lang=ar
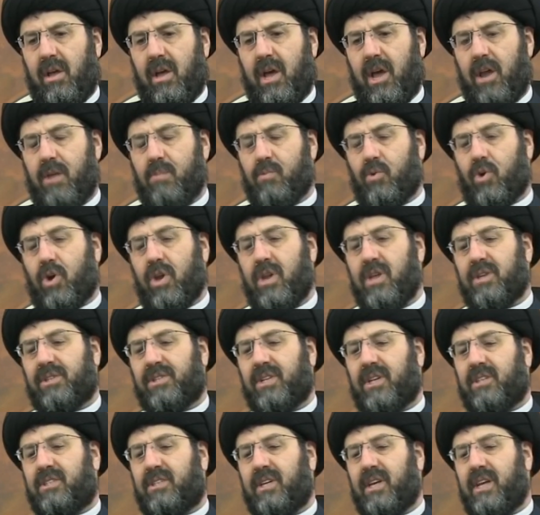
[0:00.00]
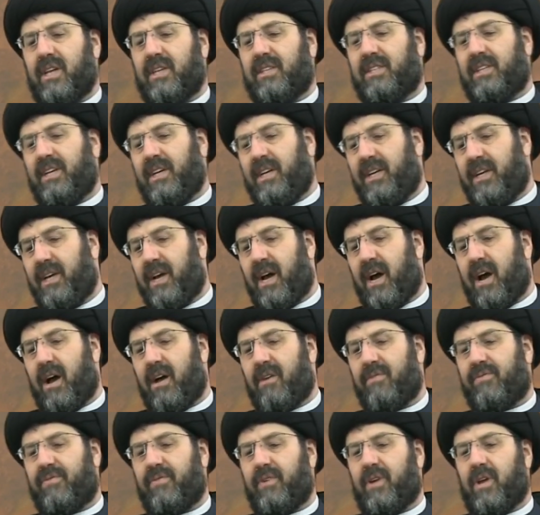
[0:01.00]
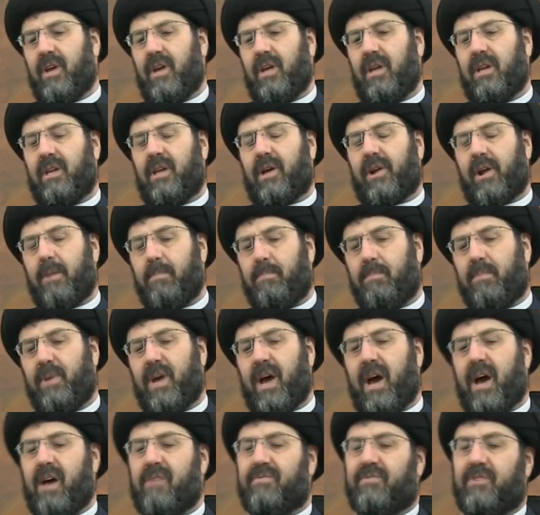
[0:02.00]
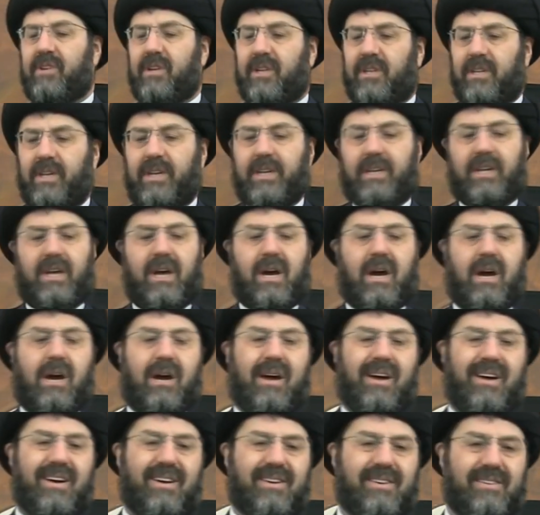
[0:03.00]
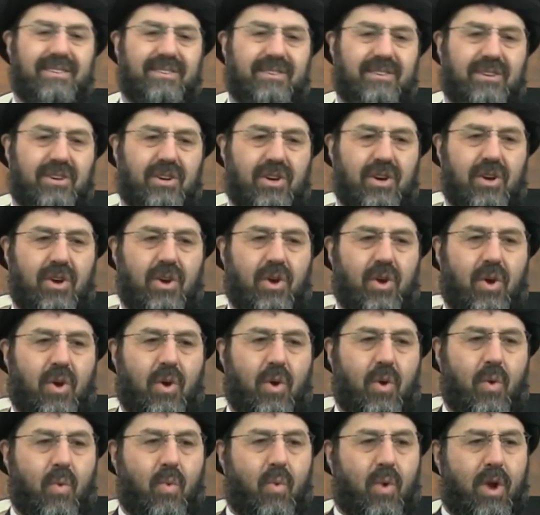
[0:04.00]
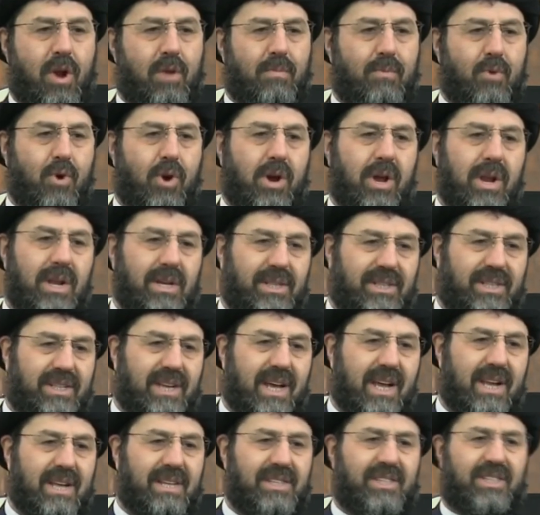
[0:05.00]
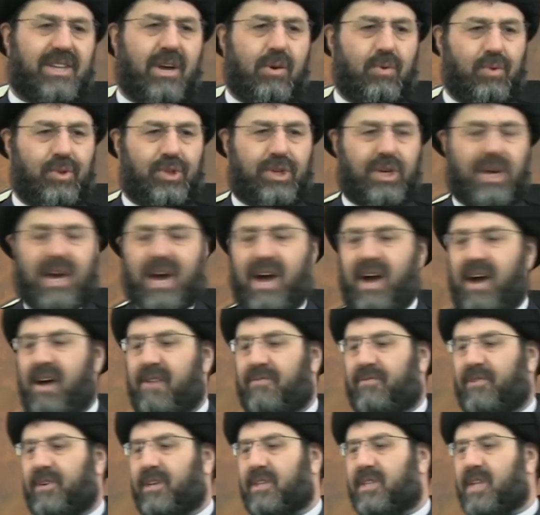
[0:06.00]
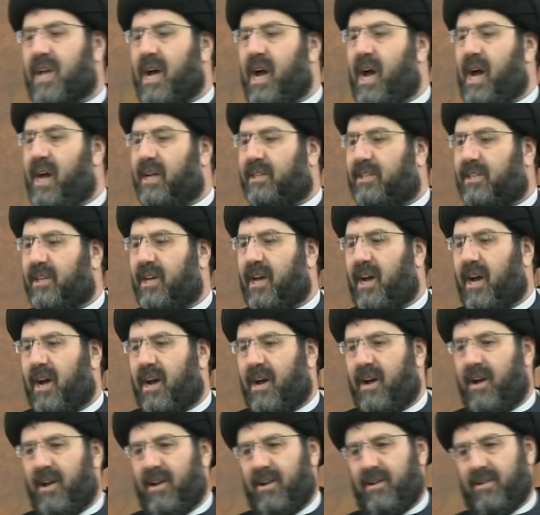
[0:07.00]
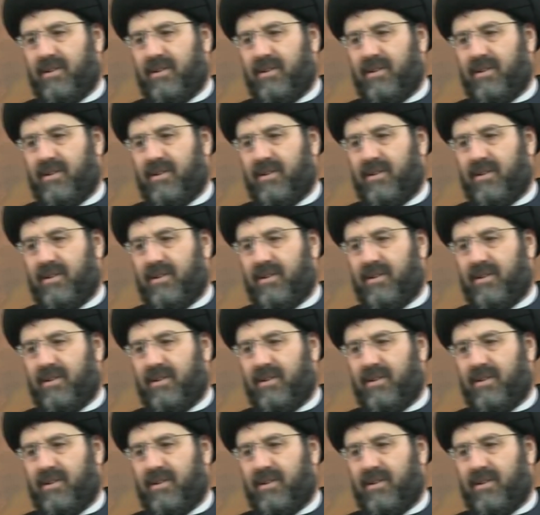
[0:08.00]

المخلصة لدينها في لربها في دينها والمخلصة لزوجها في طاعتها